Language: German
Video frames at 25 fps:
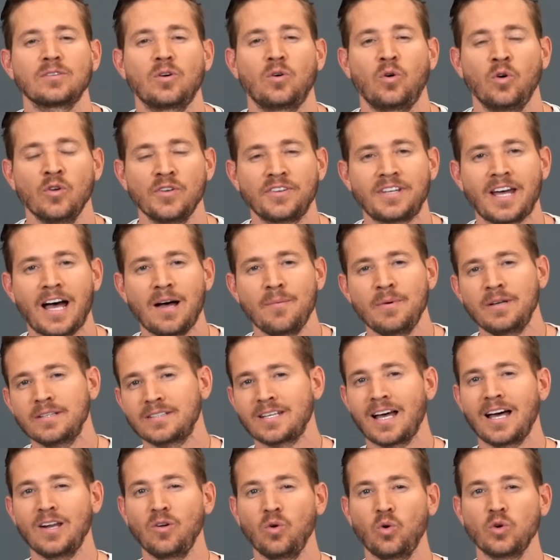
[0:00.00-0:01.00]
Und
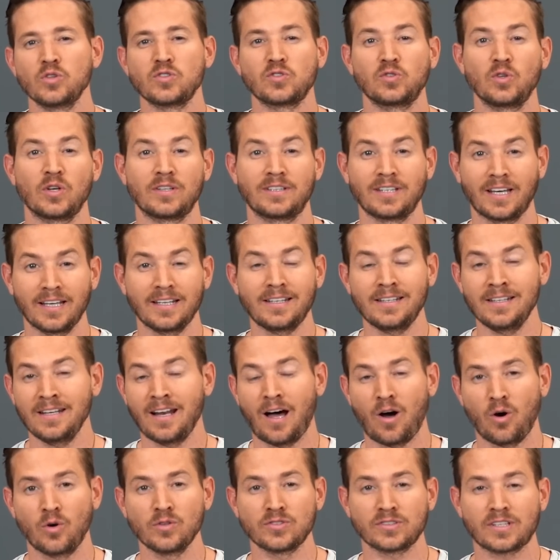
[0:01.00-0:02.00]
damit hallo zur dritten
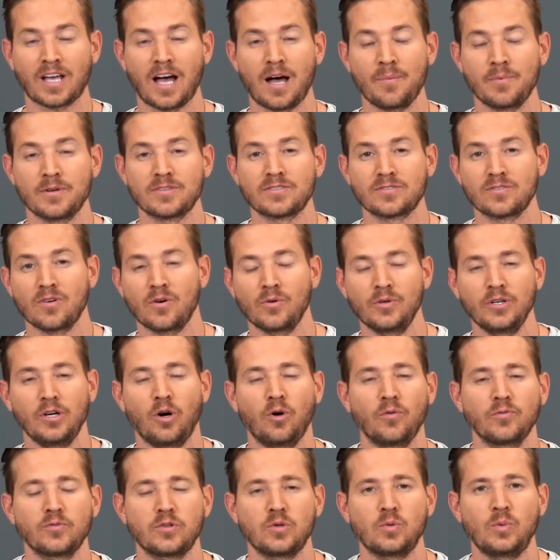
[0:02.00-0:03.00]
Ausgabe Story
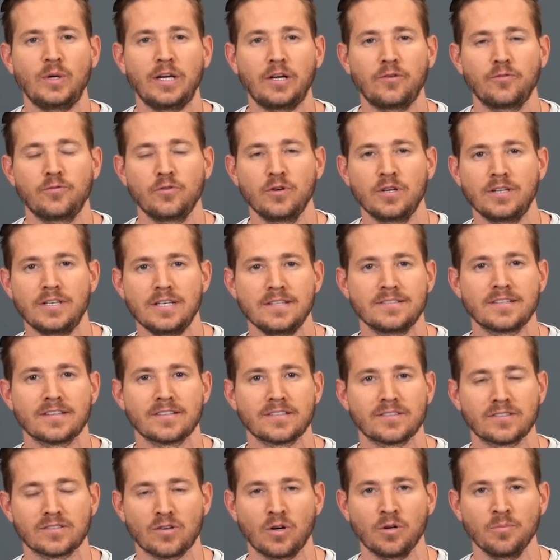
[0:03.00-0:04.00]
of the Week für diese
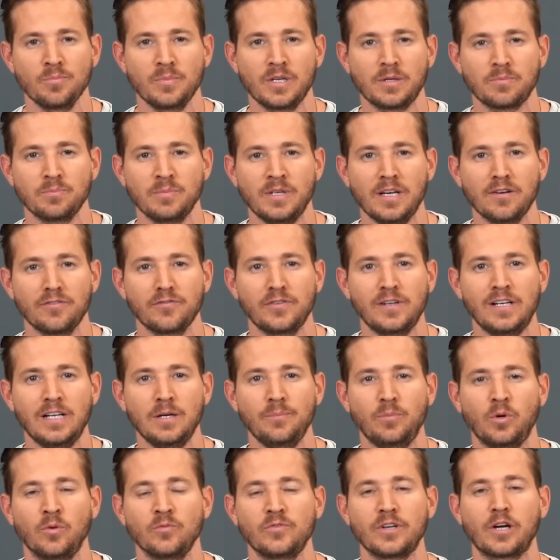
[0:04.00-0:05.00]
Saison mit mir
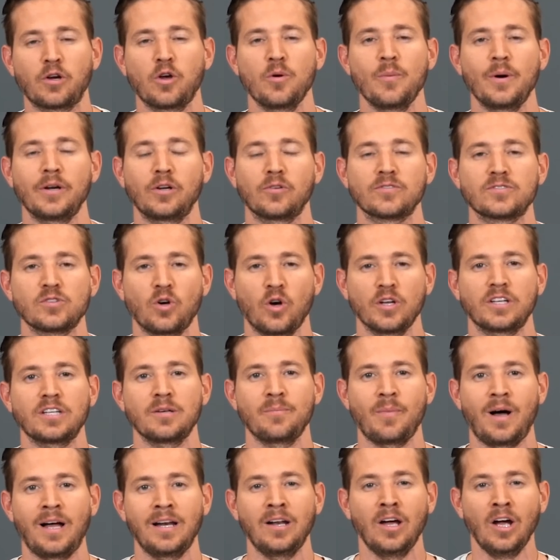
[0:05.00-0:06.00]
Philipp und wir kümmern uns heute
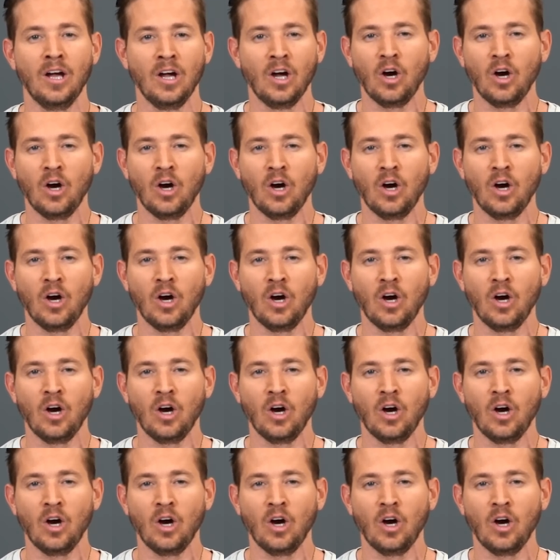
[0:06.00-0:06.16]
mal